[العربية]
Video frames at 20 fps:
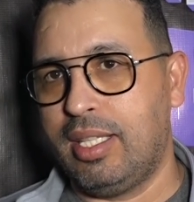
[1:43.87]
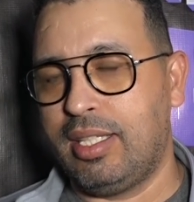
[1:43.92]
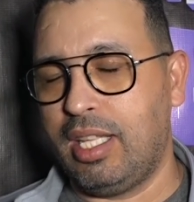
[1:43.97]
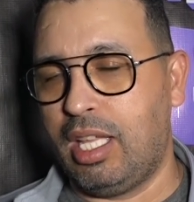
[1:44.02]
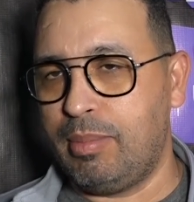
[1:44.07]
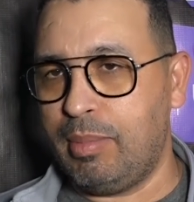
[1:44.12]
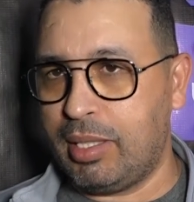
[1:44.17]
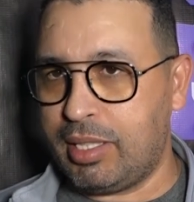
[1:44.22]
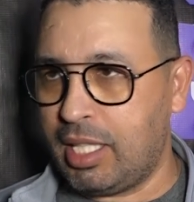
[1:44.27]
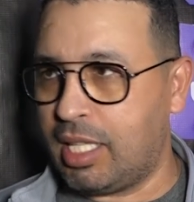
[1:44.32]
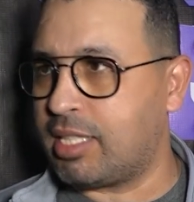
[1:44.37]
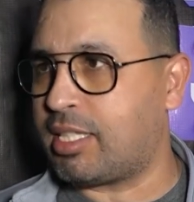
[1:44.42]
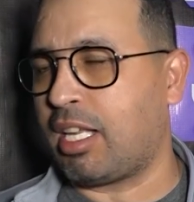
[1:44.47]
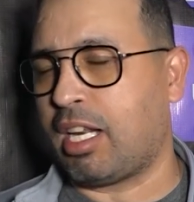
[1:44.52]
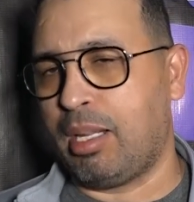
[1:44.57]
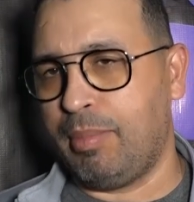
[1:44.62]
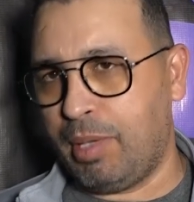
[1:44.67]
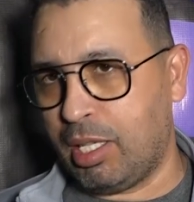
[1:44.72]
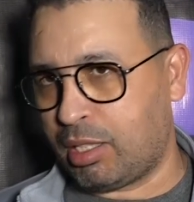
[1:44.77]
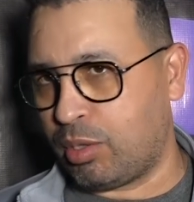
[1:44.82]
ديال مدينه
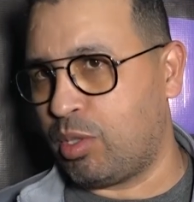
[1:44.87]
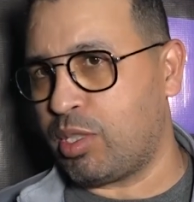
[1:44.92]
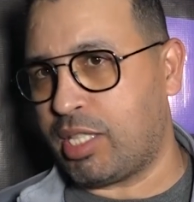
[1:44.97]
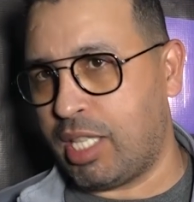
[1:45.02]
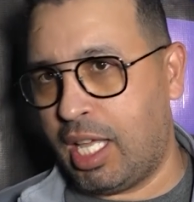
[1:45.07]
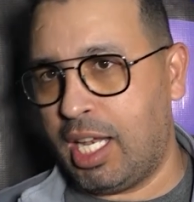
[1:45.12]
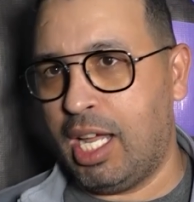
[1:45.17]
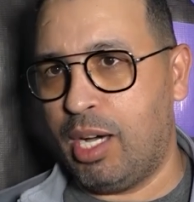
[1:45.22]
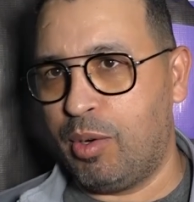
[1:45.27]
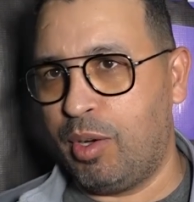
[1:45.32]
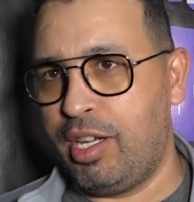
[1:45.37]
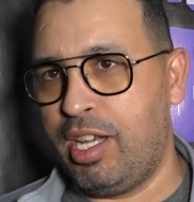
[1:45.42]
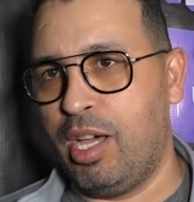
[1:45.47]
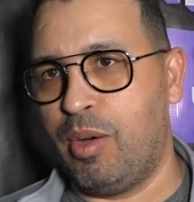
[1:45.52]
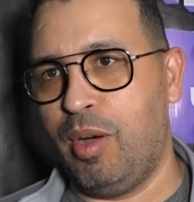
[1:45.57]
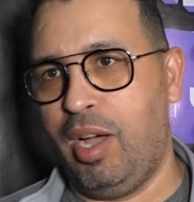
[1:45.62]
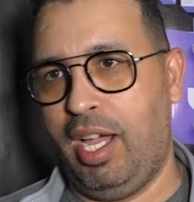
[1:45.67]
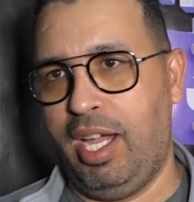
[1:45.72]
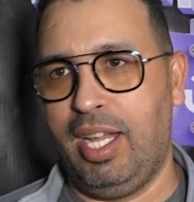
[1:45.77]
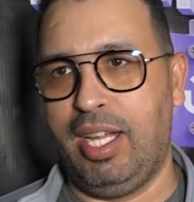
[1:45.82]
الرباط وسلا
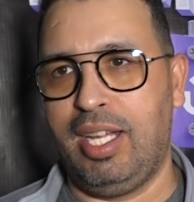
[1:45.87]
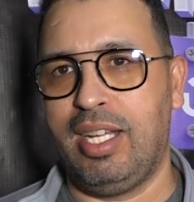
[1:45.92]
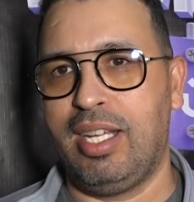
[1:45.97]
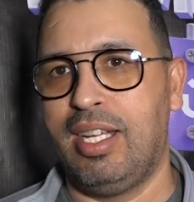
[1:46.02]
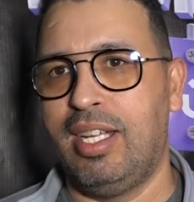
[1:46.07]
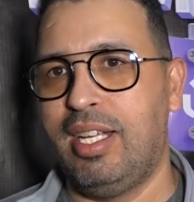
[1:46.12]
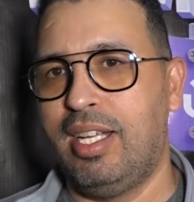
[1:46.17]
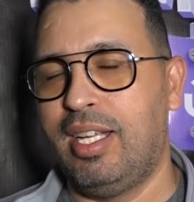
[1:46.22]
والنواحي